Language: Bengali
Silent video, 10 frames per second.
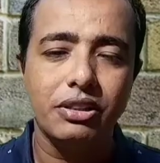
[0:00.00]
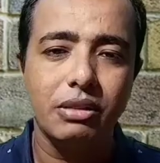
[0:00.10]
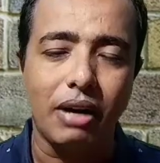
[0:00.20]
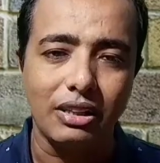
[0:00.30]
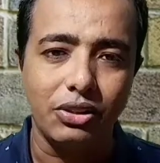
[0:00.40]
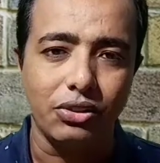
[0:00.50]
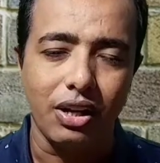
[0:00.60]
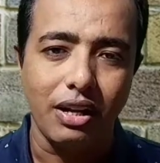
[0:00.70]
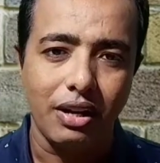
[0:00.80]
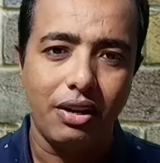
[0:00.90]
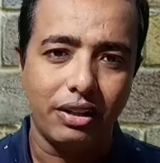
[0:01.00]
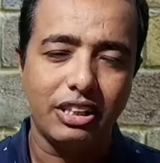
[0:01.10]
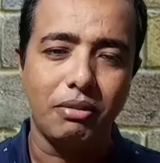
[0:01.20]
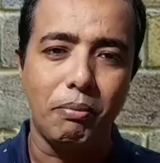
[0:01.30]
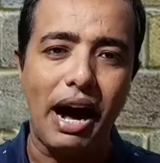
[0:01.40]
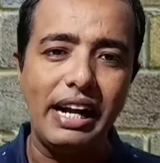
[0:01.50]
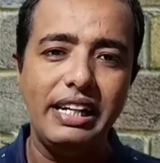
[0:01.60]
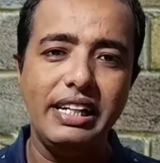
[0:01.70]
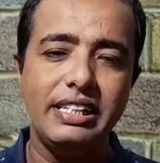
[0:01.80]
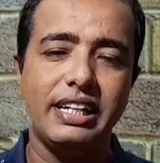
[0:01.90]
করতে বাধ্য নয় অর্থাৎ
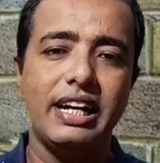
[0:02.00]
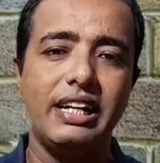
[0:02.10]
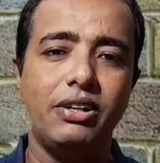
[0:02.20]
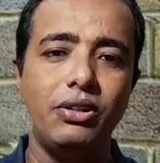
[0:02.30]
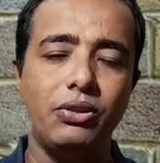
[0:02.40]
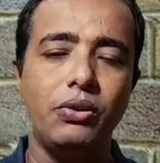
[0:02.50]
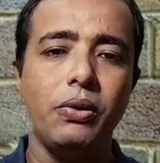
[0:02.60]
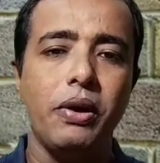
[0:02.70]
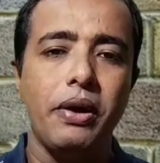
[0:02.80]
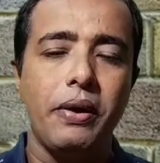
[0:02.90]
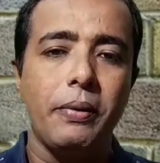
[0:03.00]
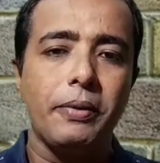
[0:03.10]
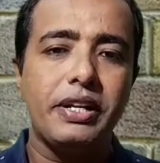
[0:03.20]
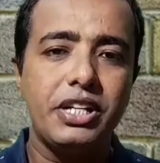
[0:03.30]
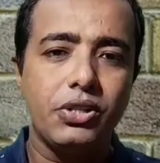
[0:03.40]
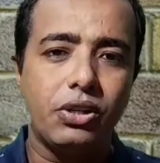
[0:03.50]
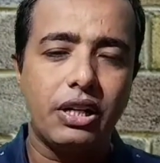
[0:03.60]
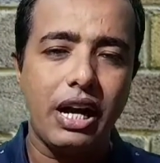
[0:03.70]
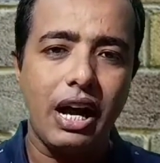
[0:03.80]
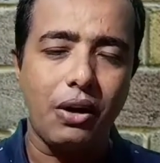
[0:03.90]
মান্ডি যেখানে হলো
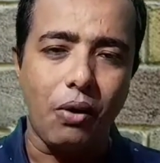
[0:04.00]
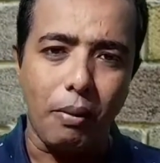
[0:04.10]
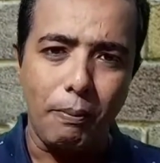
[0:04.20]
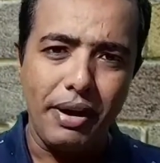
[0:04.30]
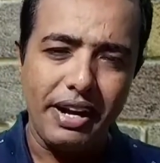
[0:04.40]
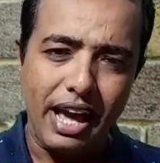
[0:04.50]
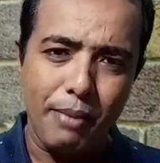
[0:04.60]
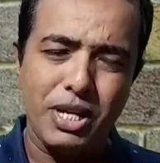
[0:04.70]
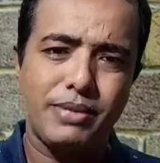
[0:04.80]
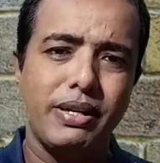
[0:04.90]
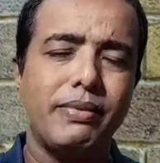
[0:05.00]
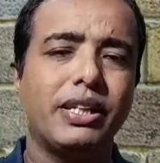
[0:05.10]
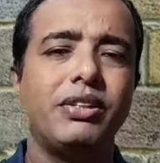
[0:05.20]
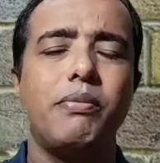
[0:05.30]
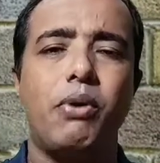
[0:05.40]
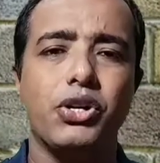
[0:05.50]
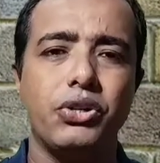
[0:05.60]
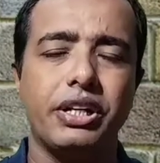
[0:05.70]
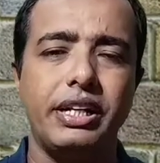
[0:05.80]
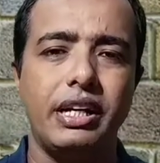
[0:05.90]
কৃষকরা গভর্নমেন্ট এমএসপির মাধ্যমে
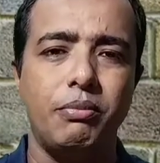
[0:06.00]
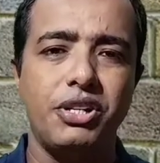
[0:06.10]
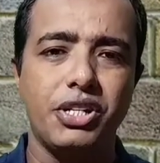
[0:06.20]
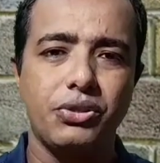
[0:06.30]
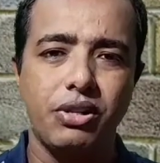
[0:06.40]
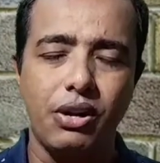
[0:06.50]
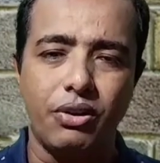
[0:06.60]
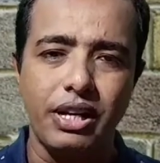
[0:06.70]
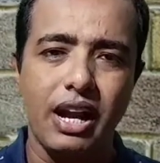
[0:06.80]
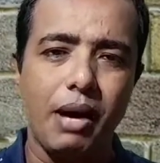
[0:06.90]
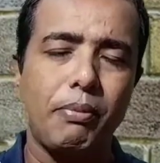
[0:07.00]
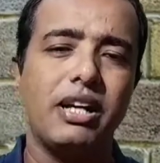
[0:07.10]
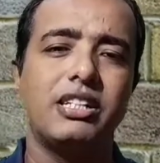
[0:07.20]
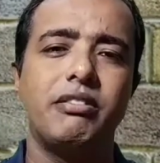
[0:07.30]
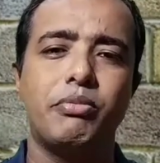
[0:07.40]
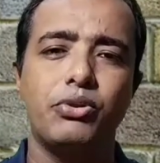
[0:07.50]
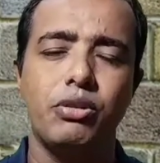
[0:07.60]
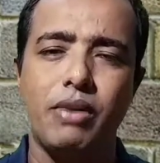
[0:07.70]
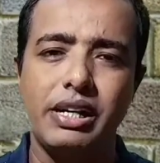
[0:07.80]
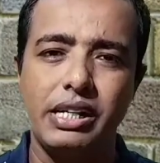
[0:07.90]
ফসল কেনে বিশেষ করে হরিয়ানা পাঞ্জাবে প্রচুর
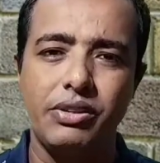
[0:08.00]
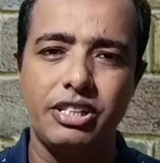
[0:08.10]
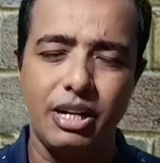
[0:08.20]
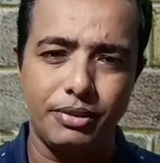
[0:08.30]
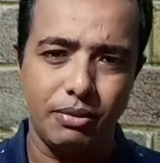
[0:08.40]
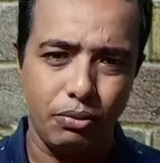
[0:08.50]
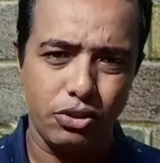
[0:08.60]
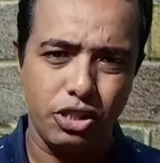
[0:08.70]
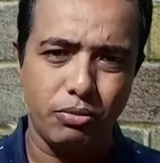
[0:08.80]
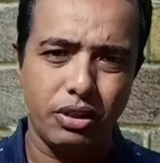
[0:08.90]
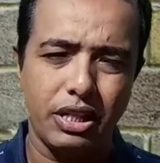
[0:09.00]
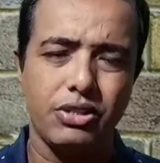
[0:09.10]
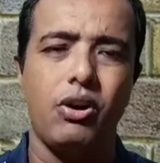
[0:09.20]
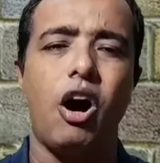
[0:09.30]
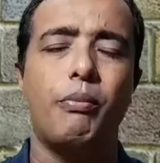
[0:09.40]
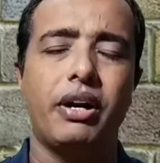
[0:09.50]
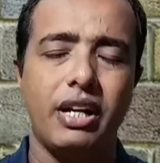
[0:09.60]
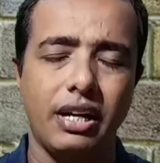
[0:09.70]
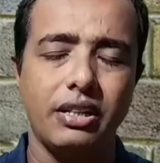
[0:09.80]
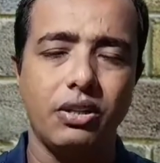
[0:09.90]
মান্ডি রয়েছে আমাদের পশ্চিমবঙ্গে
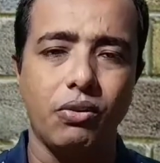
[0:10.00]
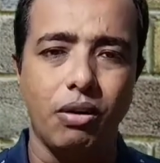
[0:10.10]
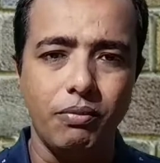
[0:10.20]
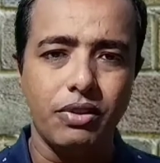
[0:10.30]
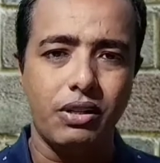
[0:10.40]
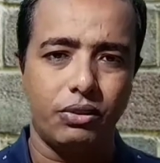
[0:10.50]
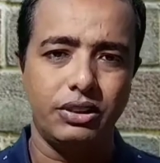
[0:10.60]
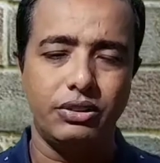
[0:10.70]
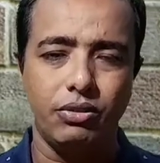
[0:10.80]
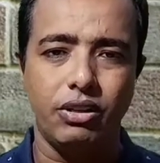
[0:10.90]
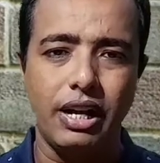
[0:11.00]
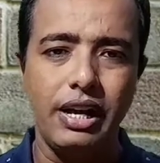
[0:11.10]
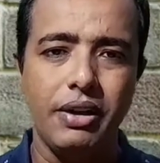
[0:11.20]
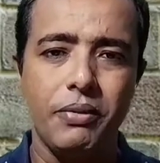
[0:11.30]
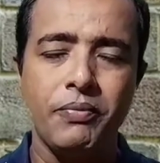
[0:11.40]
অপেক্ষাকৃত কম ওদের তুলনায়